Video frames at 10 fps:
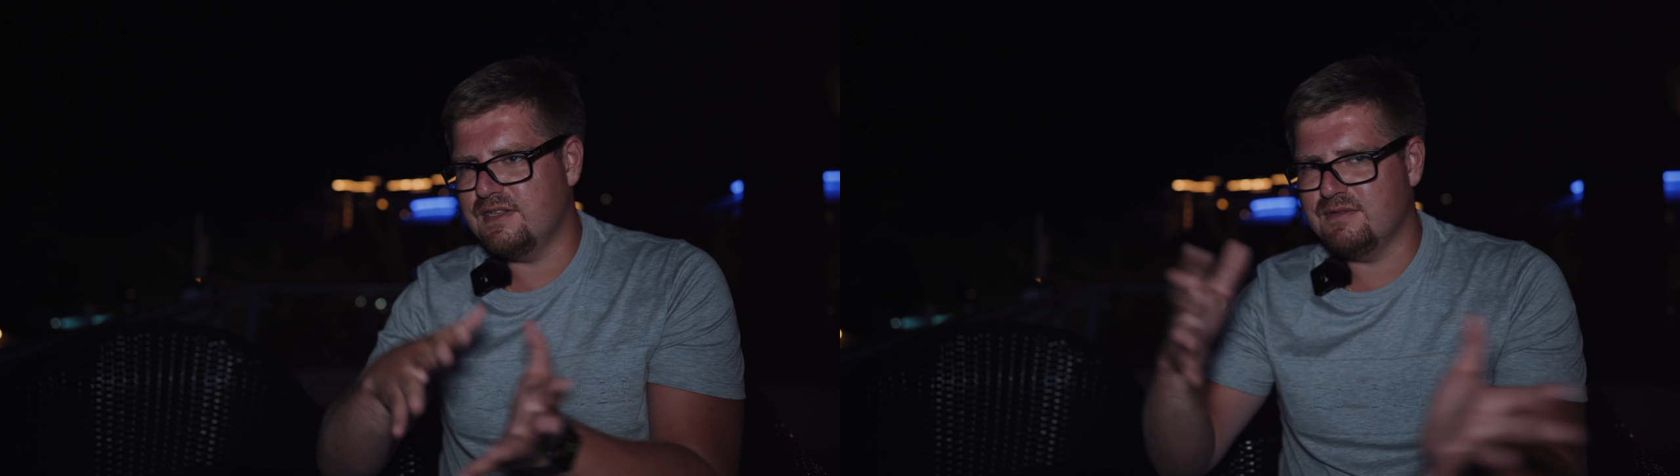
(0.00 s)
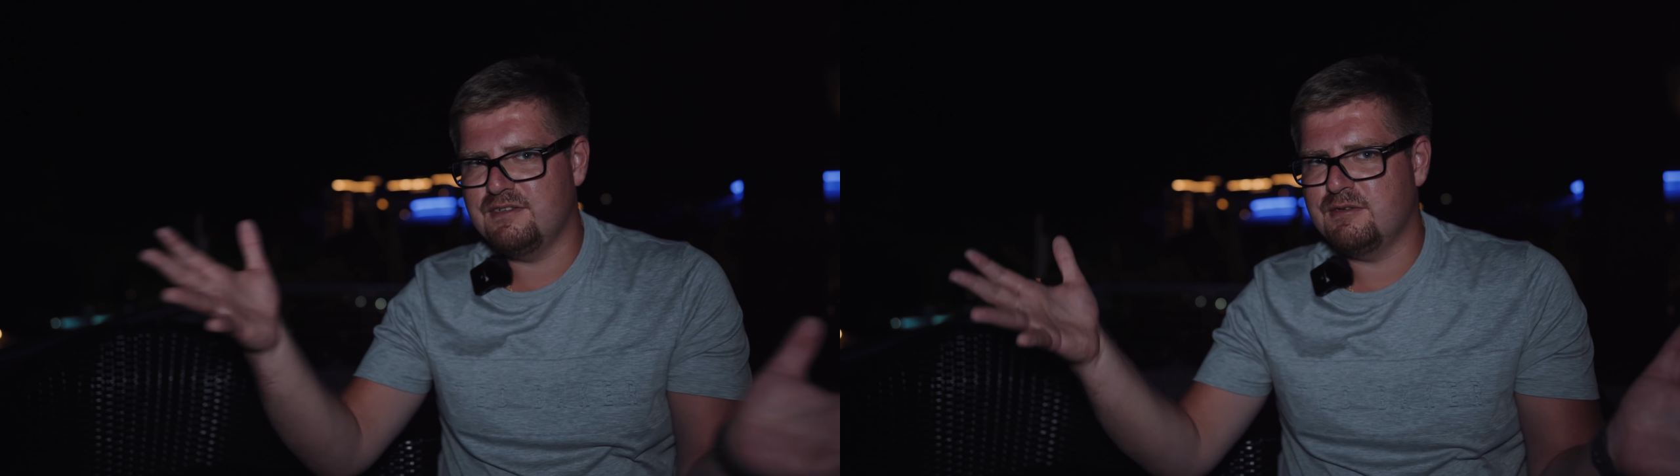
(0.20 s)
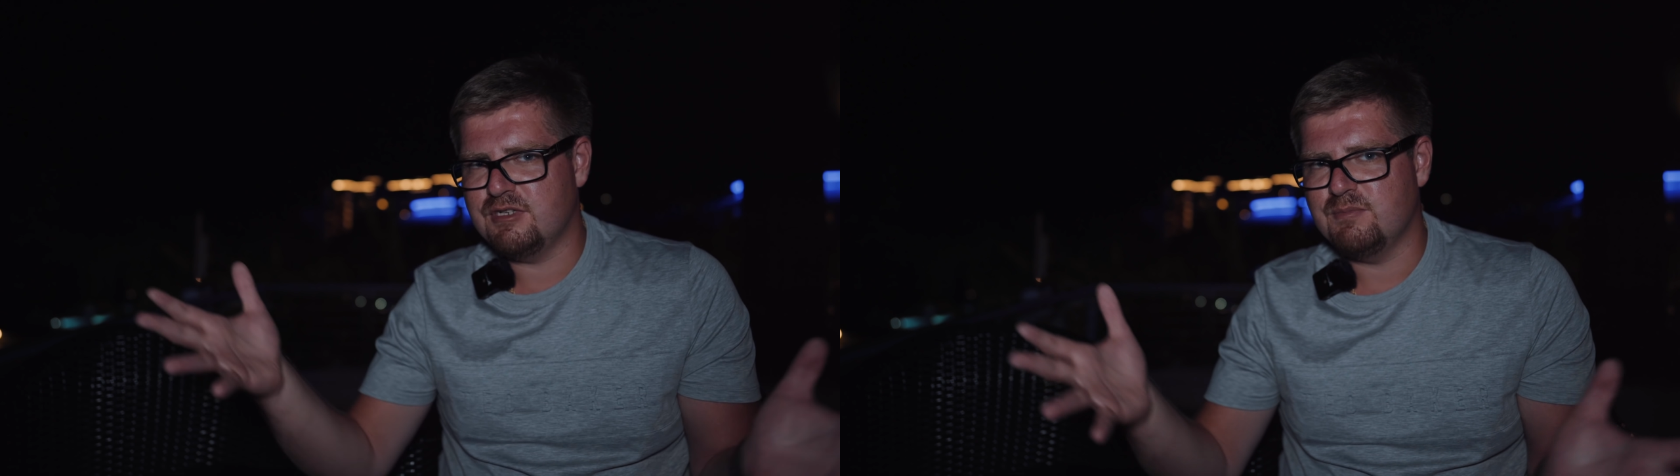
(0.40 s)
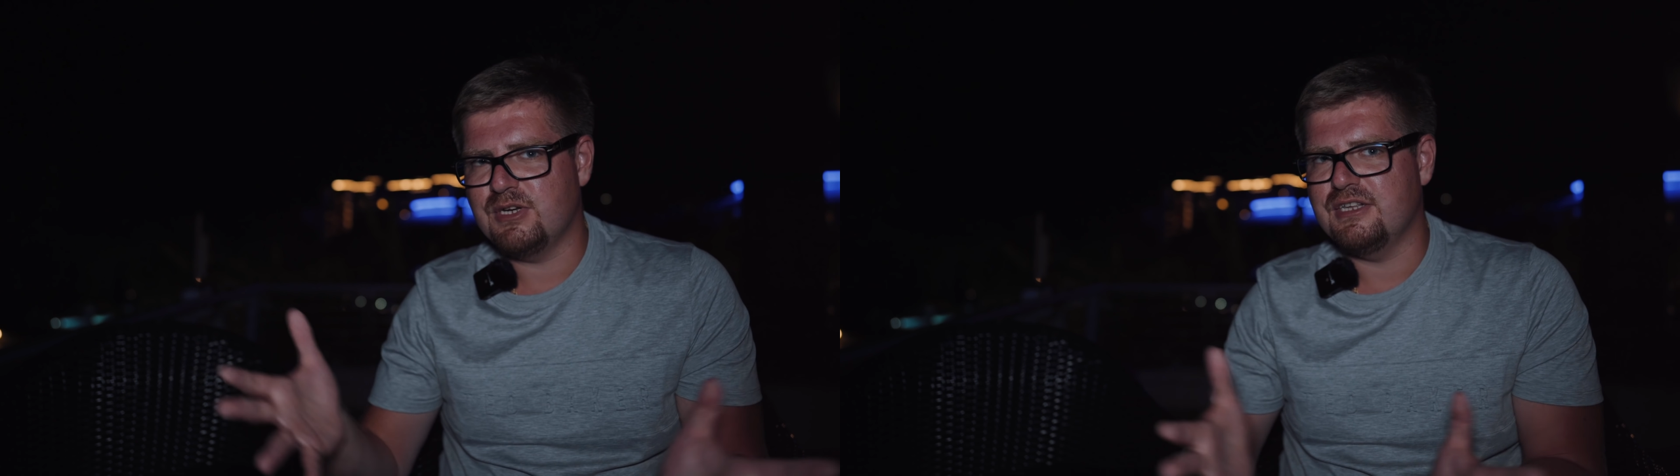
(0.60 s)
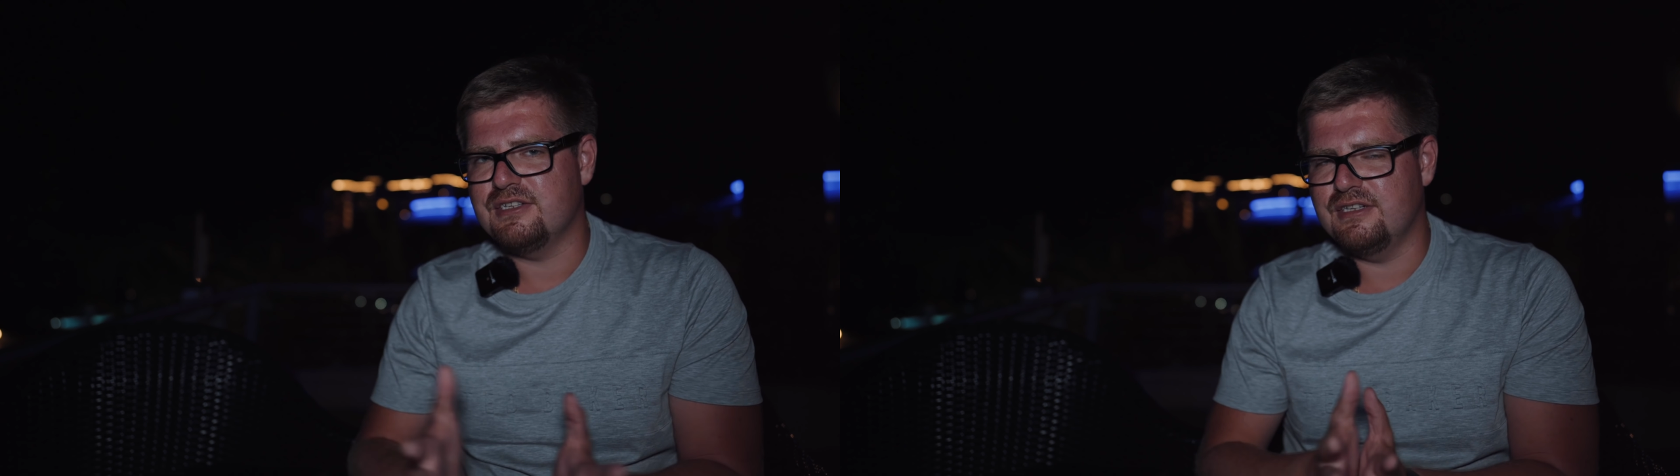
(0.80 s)
там, в зависимости от
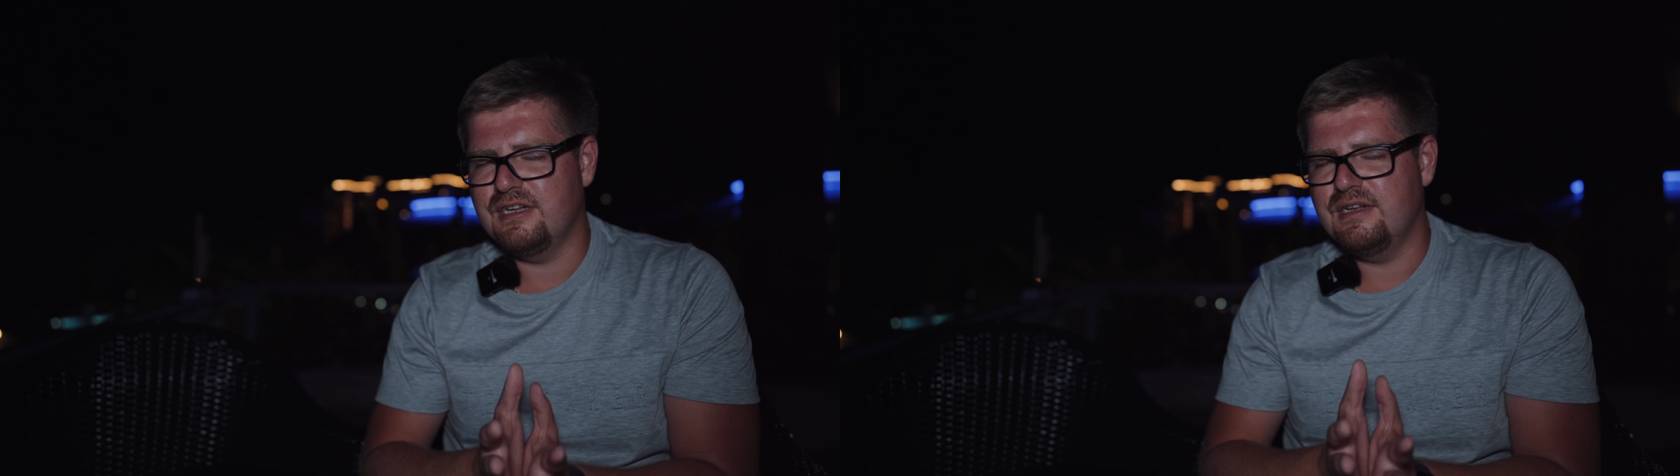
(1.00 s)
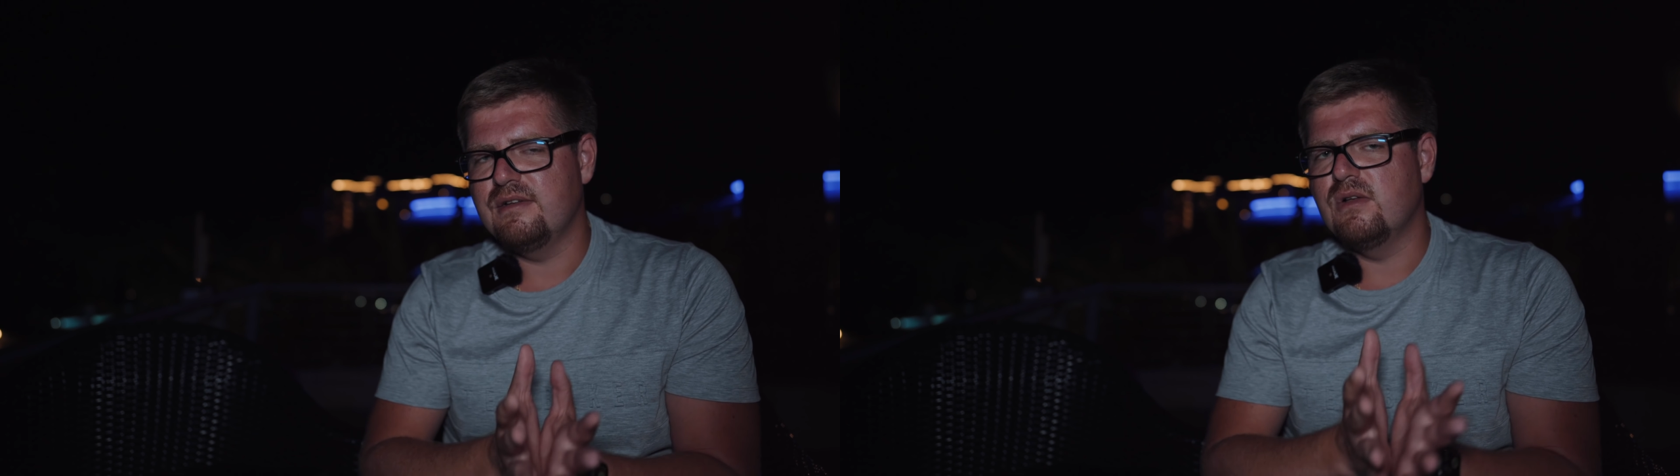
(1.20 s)
маркетинга, да,